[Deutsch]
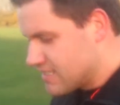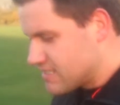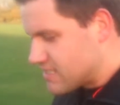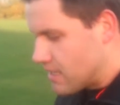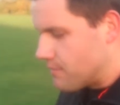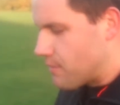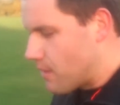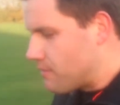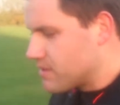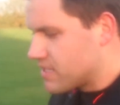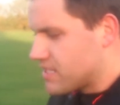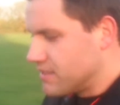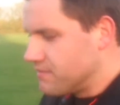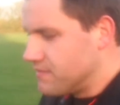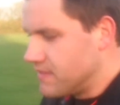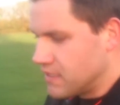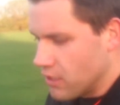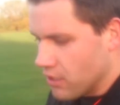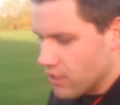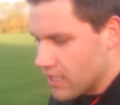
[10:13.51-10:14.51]
deshalb habe ich
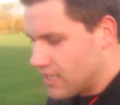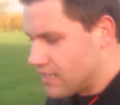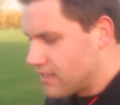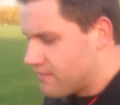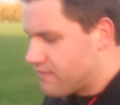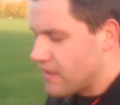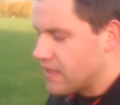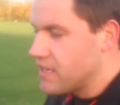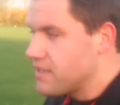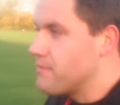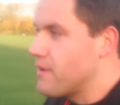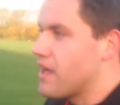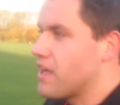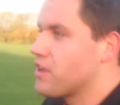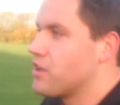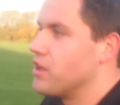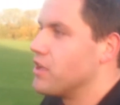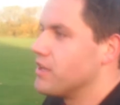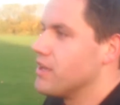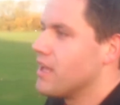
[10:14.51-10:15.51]
den Vlog gar nicht fertig
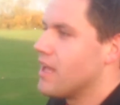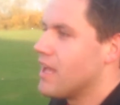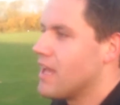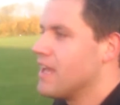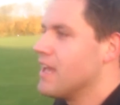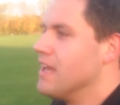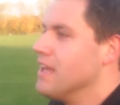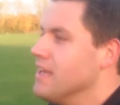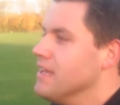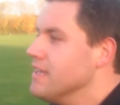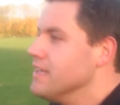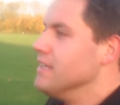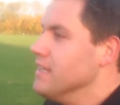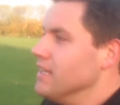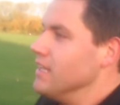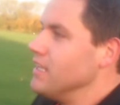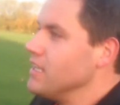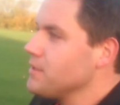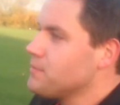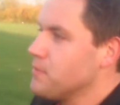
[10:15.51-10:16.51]
machen können.
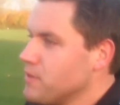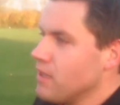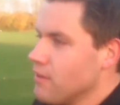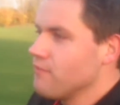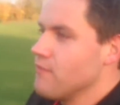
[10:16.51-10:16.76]
Ich bin